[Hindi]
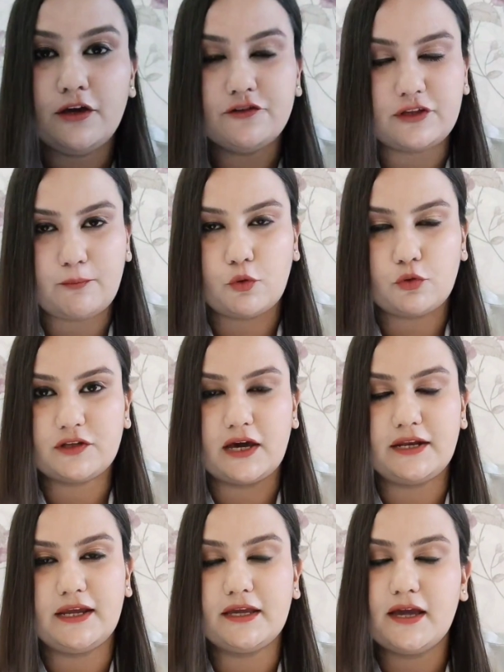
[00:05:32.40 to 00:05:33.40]
सपोज़
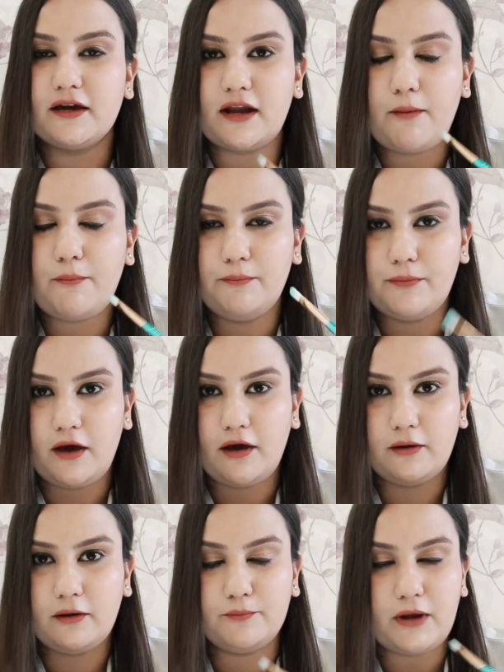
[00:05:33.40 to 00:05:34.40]
करिए कि अगर आप
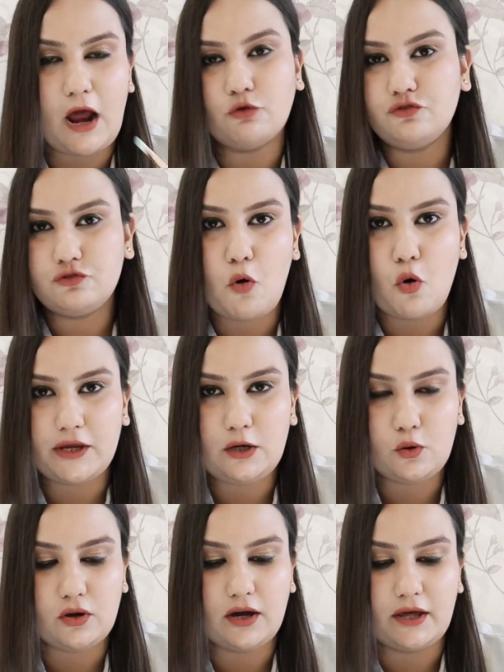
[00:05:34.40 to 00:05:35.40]
ब्राउन स्मोकी
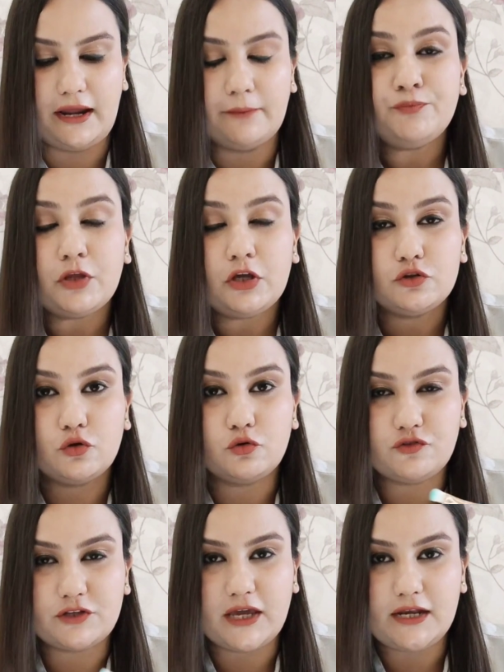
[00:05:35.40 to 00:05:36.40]
लुक कर रहे हैं तो
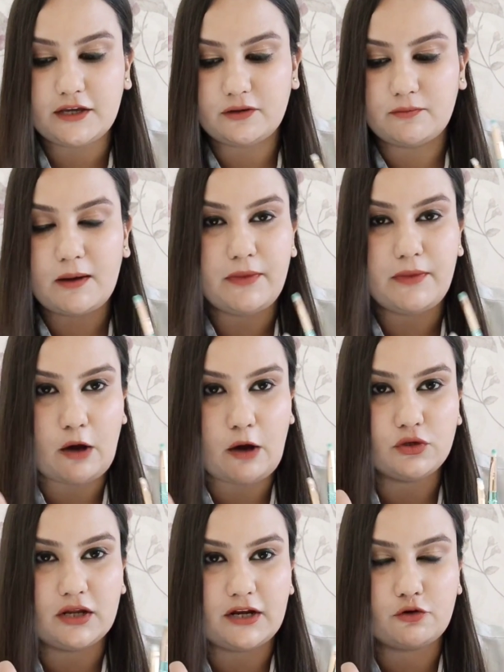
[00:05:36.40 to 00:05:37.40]
उसके लिए जब आप ब्राउन
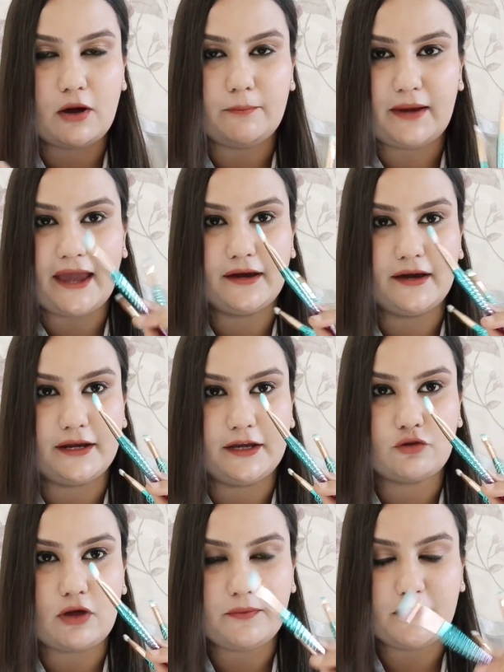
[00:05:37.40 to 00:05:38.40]
कलर को अप्लाई
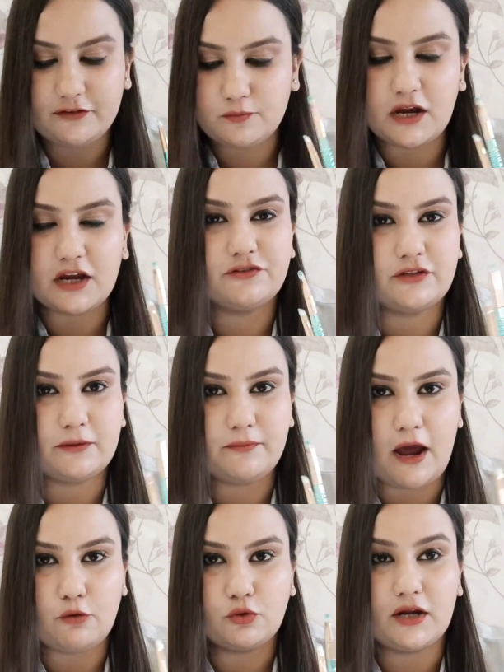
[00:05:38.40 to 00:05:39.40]
करेंगे तो आप इस ब्रश से
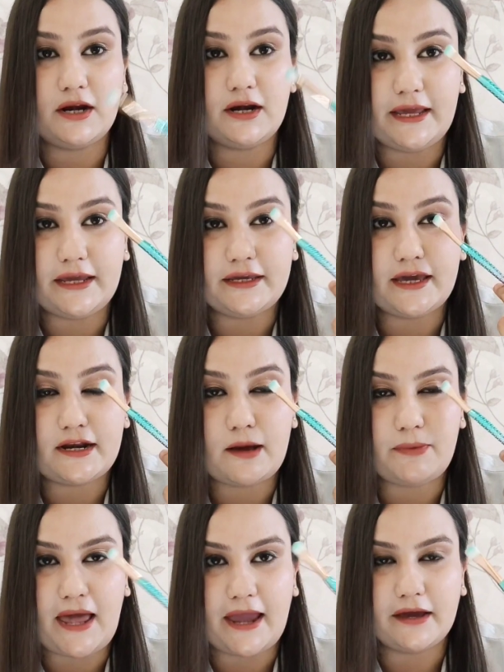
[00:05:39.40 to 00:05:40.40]
ब्राउन कलर लेंगे एंड
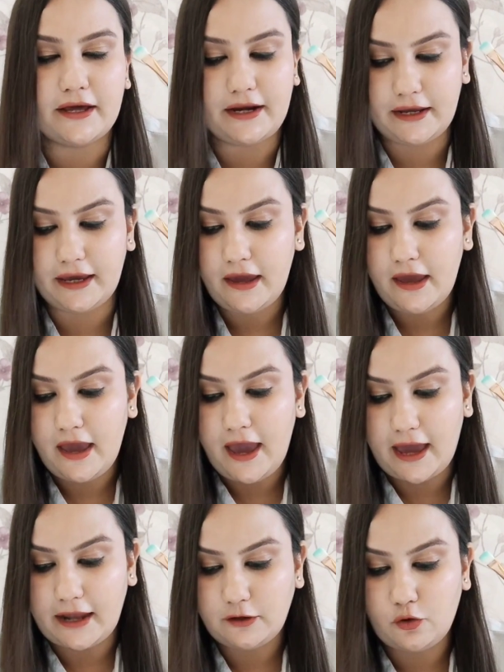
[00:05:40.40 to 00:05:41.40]
अप्लाई करेंगे
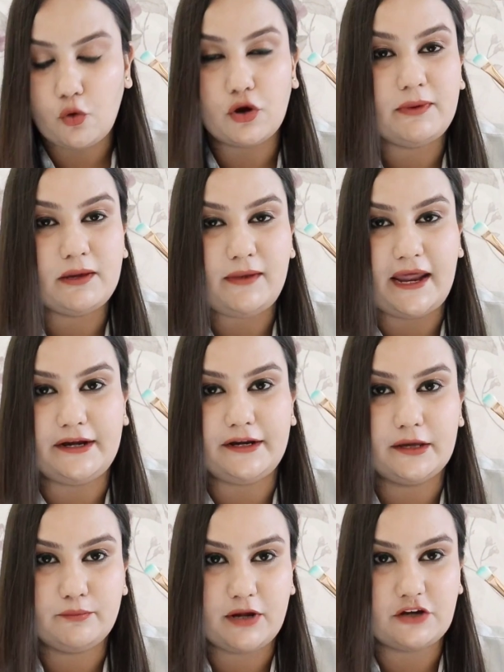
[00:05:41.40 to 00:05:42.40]
एंड कोई भी
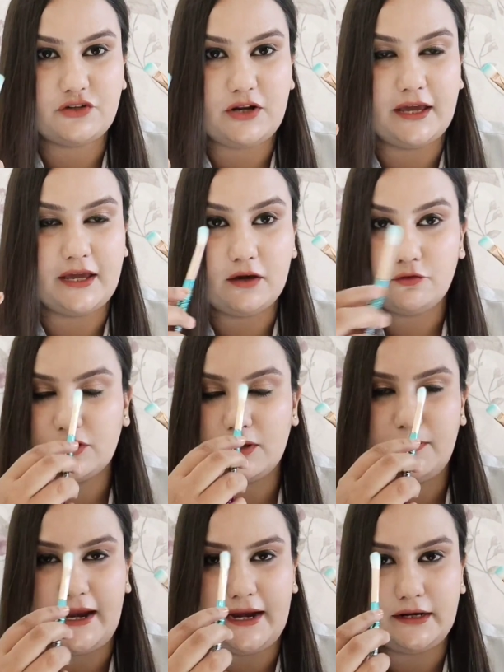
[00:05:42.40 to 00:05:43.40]
ब्लेंडिंग ब्रश लेके उसे
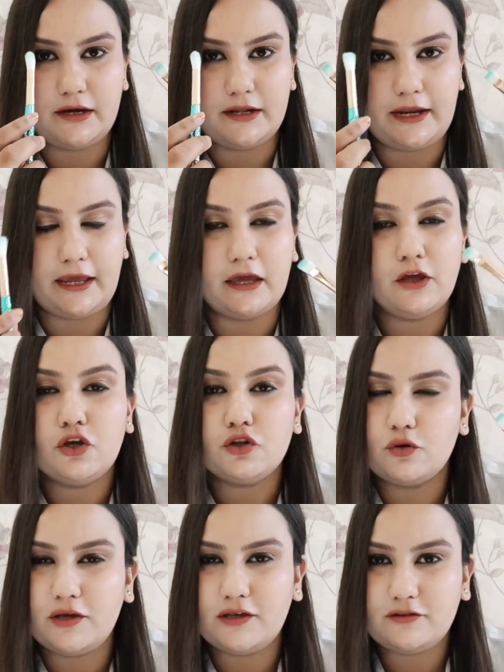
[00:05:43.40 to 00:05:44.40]
ब्लेंड करेंगे
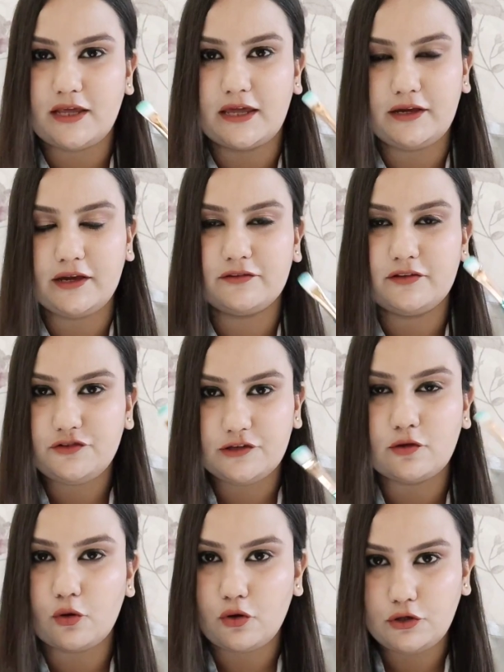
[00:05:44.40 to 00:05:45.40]
तो इस तरीके से
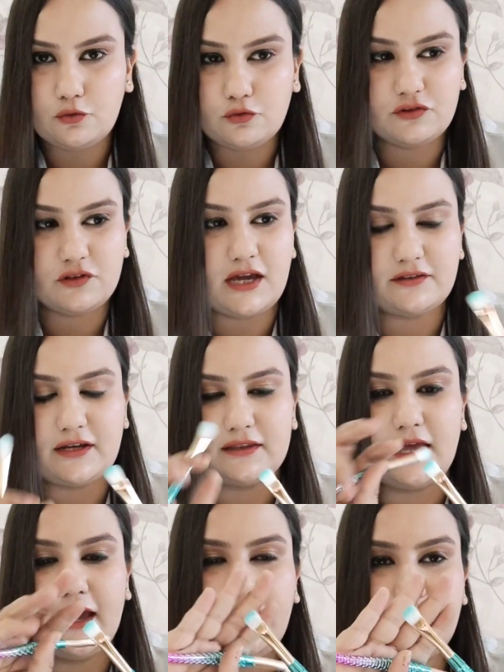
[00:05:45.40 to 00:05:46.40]
चीज़ों को यूज़ किया
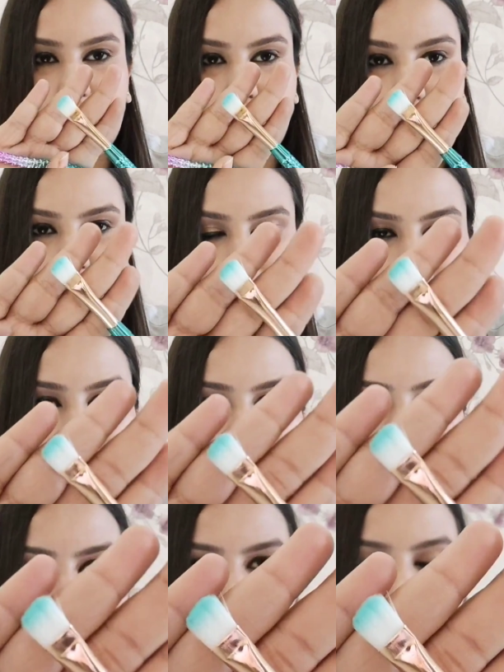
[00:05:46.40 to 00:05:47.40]
जाता है ये पर्सनली
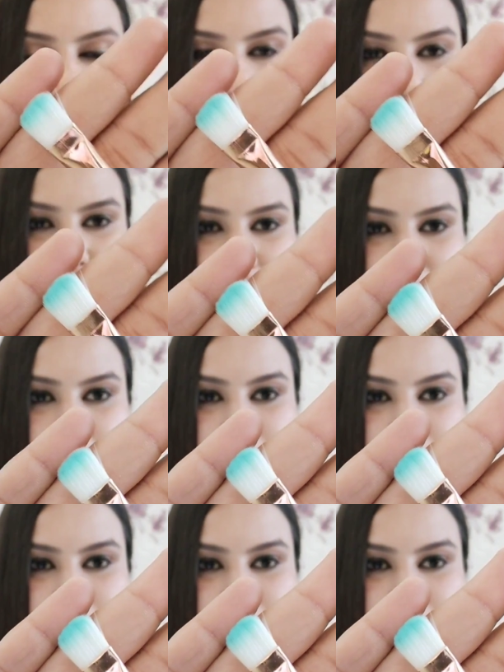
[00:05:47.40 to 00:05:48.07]
आपके आईलिड पे